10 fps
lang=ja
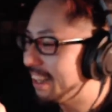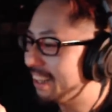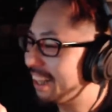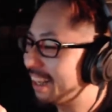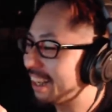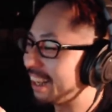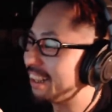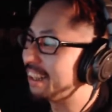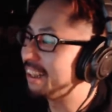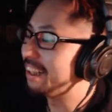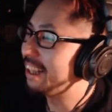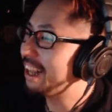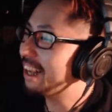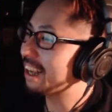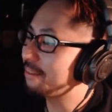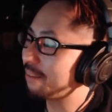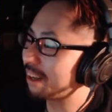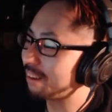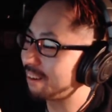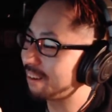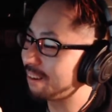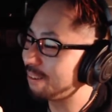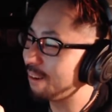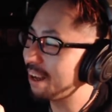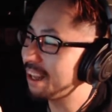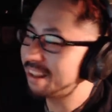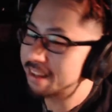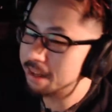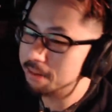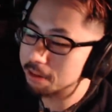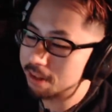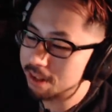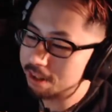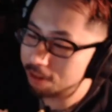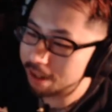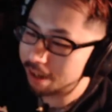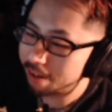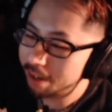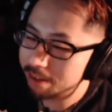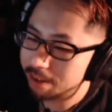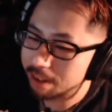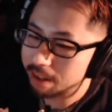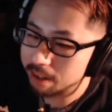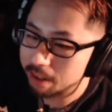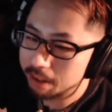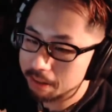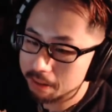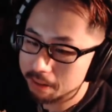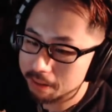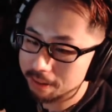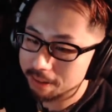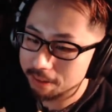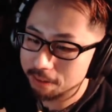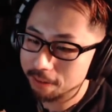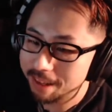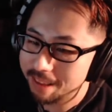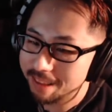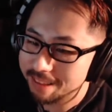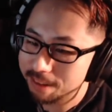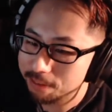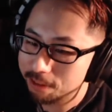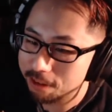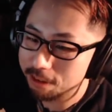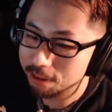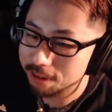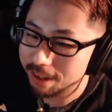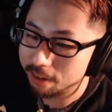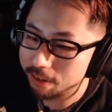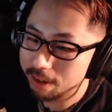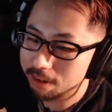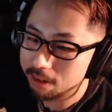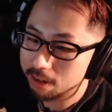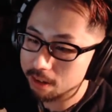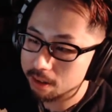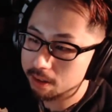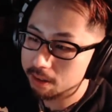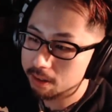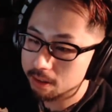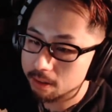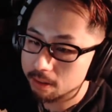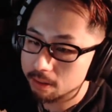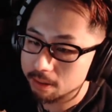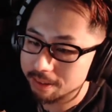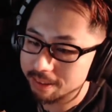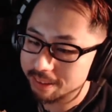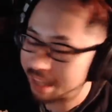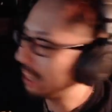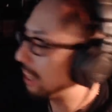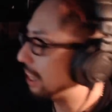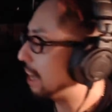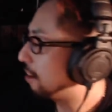なんか、なんかやっぱ小金掴むと人って変わるんだな。小金掴むと人って変わるよね。なんだ